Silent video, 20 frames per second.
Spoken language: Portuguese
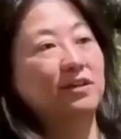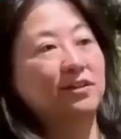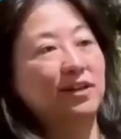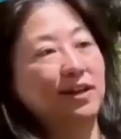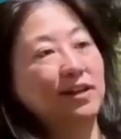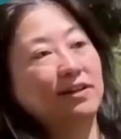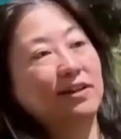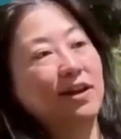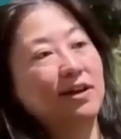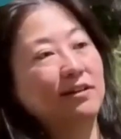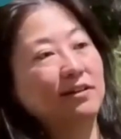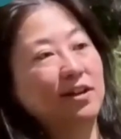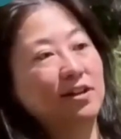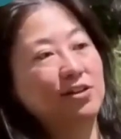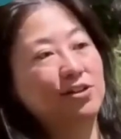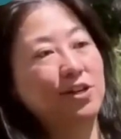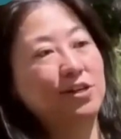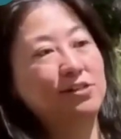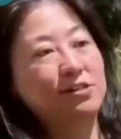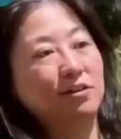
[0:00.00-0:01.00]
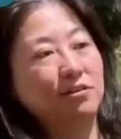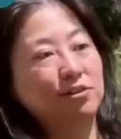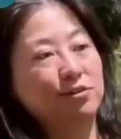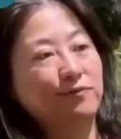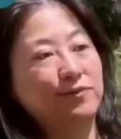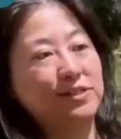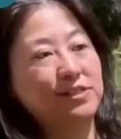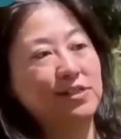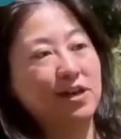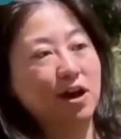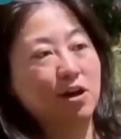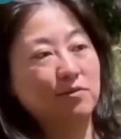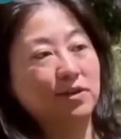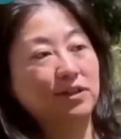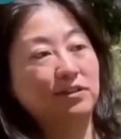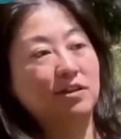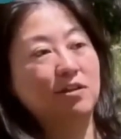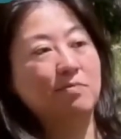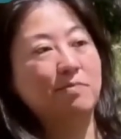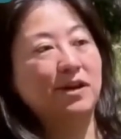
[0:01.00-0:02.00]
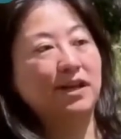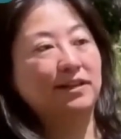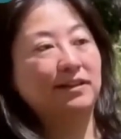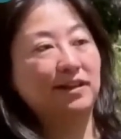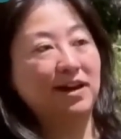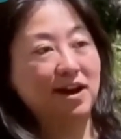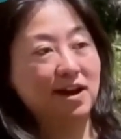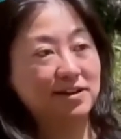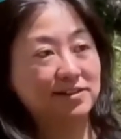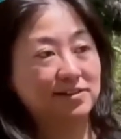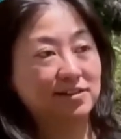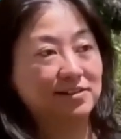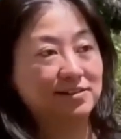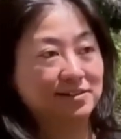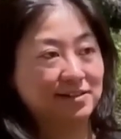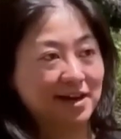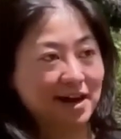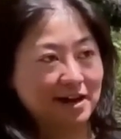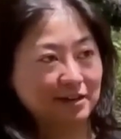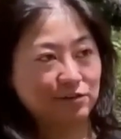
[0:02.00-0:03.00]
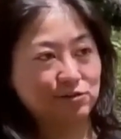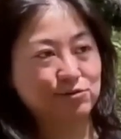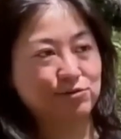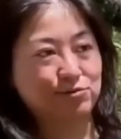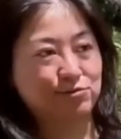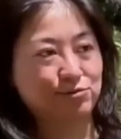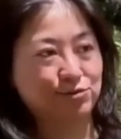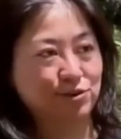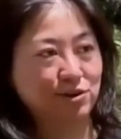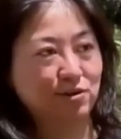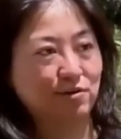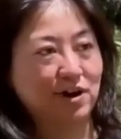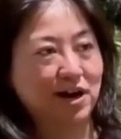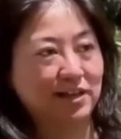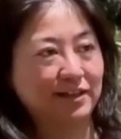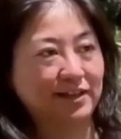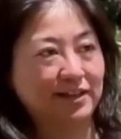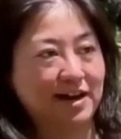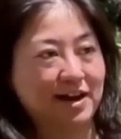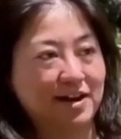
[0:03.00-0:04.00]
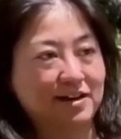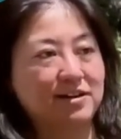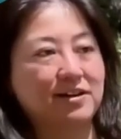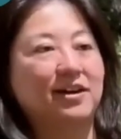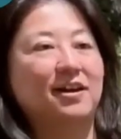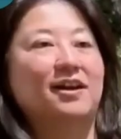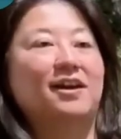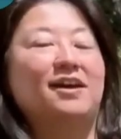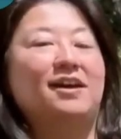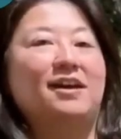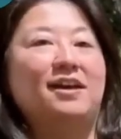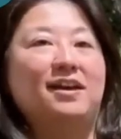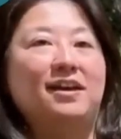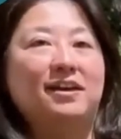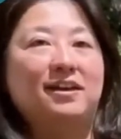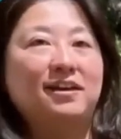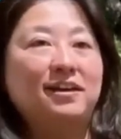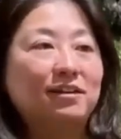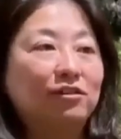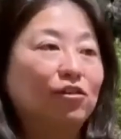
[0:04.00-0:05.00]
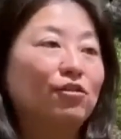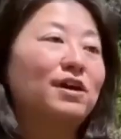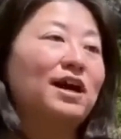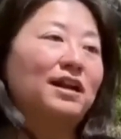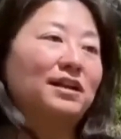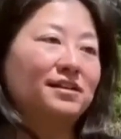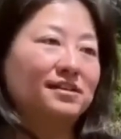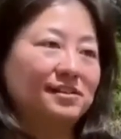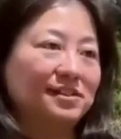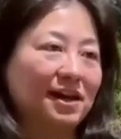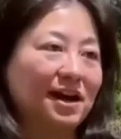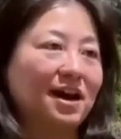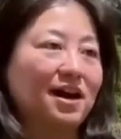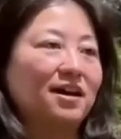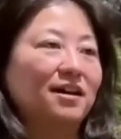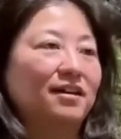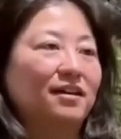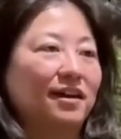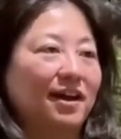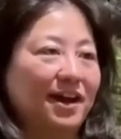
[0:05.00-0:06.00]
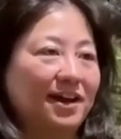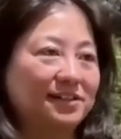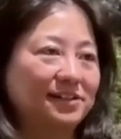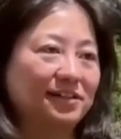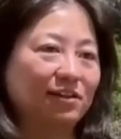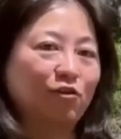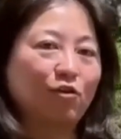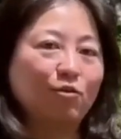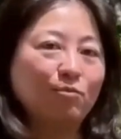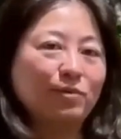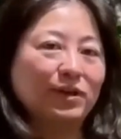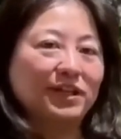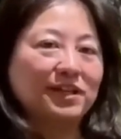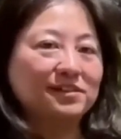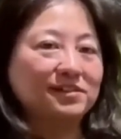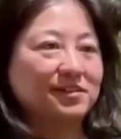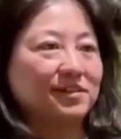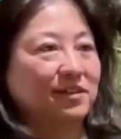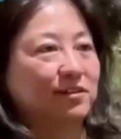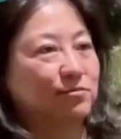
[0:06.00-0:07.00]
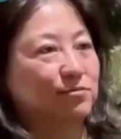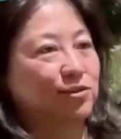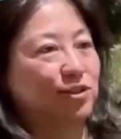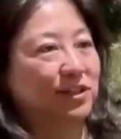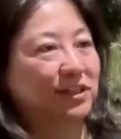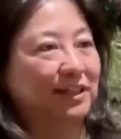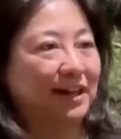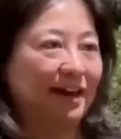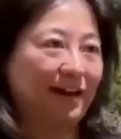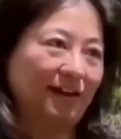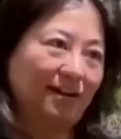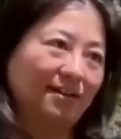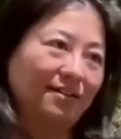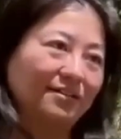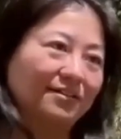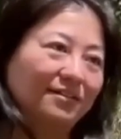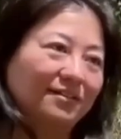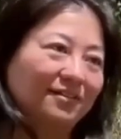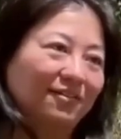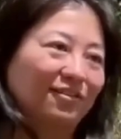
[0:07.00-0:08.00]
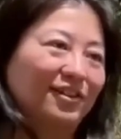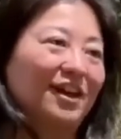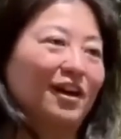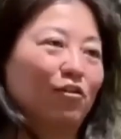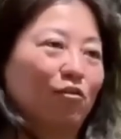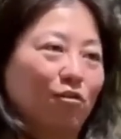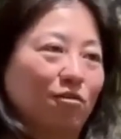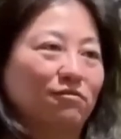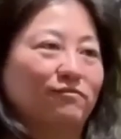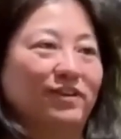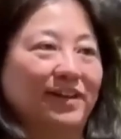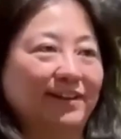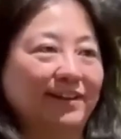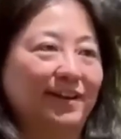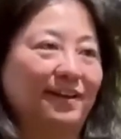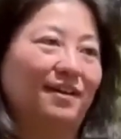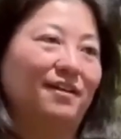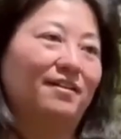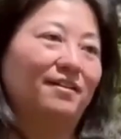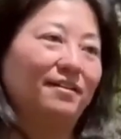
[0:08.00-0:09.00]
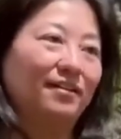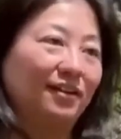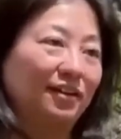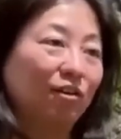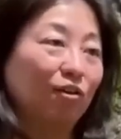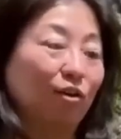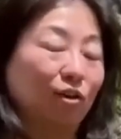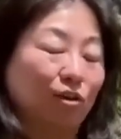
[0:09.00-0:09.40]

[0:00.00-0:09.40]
que treinar a inteligência artificial interpretar esses dados do georadar e localizar essa combinação de terra que a cova é terra e